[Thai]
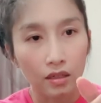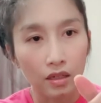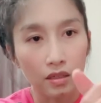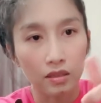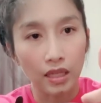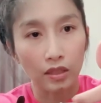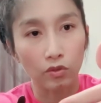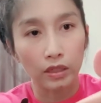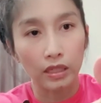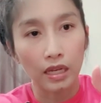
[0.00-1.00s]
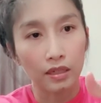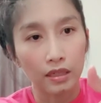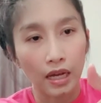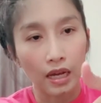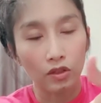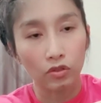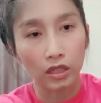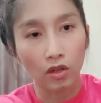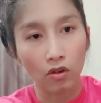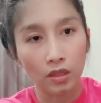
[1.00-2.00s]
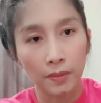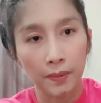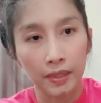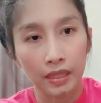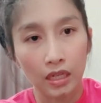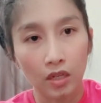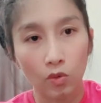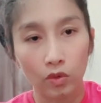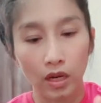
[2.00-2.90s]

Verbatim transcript: ก็คือใส่ตรงนี้ได้เลยนะคะ ตรงนี้น้องยังมีพื้นที่อยู่